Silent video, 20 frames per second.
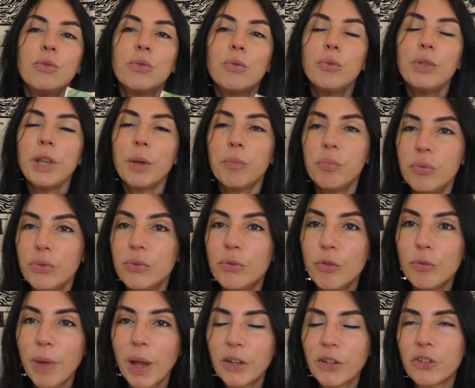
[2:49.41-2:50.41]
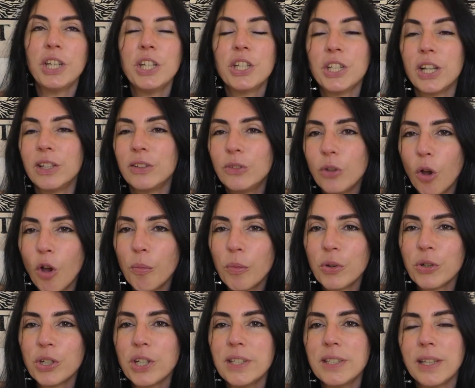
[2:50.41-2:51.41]
Du coup, il y a plus de mâche. J'adore
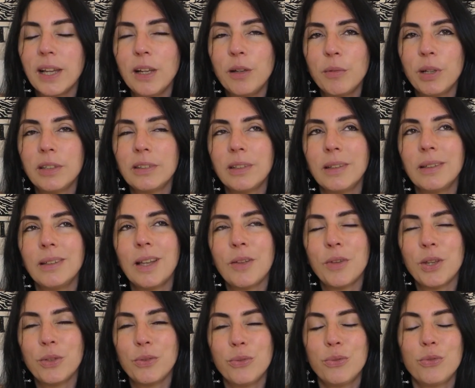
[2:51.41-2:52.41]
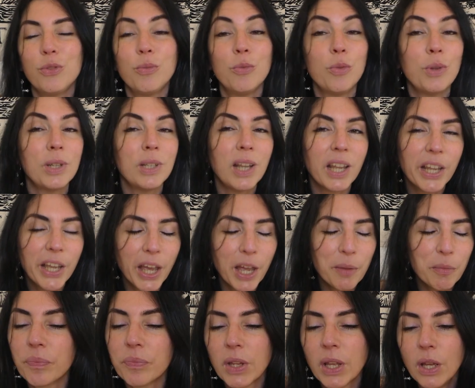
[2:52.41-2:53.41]
manger ça le matin avec du saumon et de la
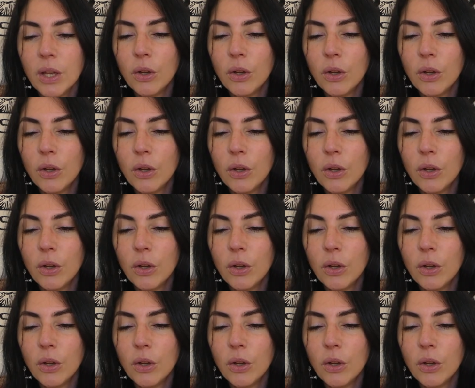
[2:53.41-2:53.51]
crème.